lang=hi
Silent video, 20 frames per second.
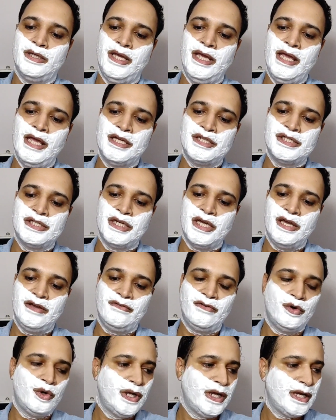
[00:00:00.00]
एक
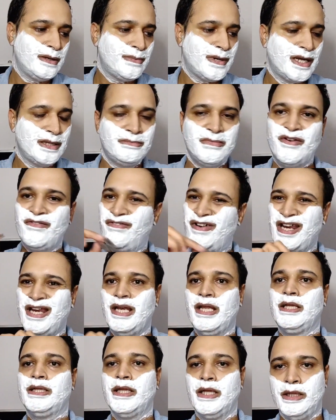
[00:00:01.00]
शेव होने के बाद में वन
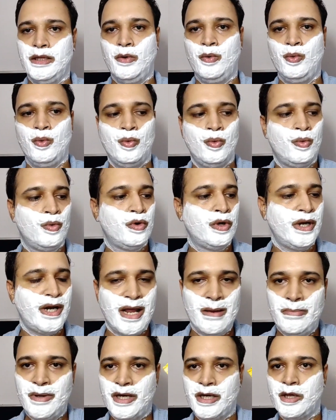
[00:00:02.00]
लिख देता हूँ
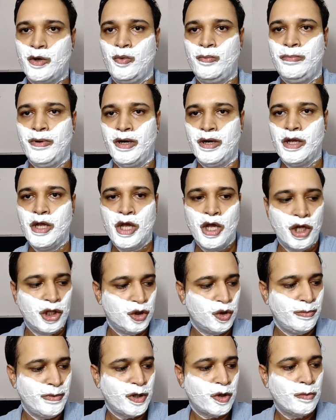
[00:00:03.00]
रैपर के ऊपर
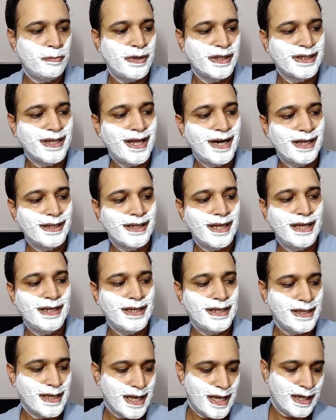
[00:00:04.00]
तो मेरे को पता रहता है
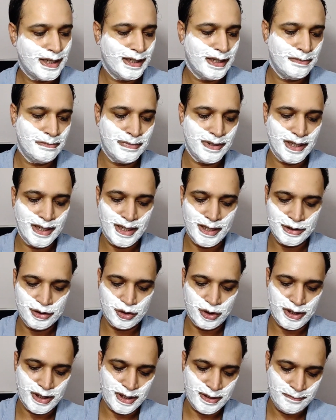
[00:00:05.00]
कि यार ये ब्लेड
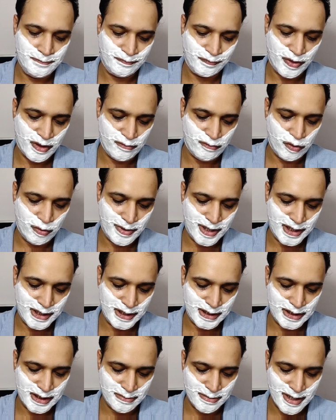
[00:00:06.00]
जो है वो मैंने
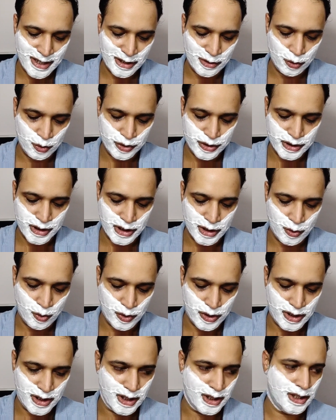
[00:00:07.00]
कितनी बार यूज़ की
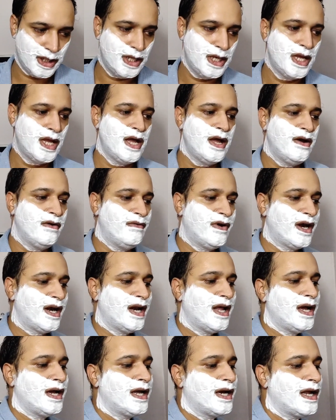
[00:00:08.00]
हुई है
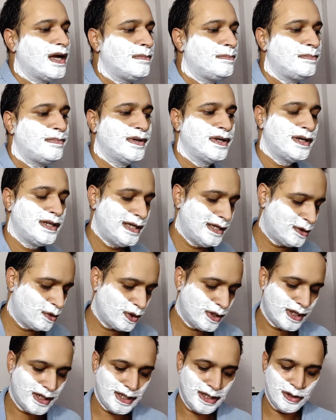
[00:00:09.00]
वरना अगर आप
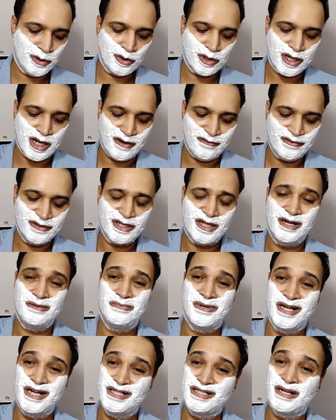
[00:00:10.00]
लिखोगे नहीं और काफ़ी सारी
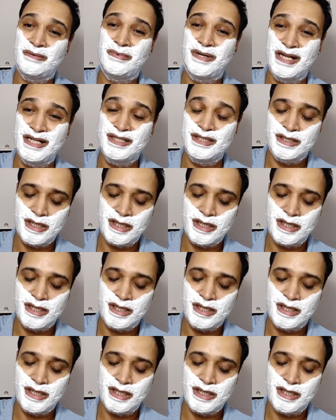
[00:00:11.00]
ब्लेड्स आप टेस्ट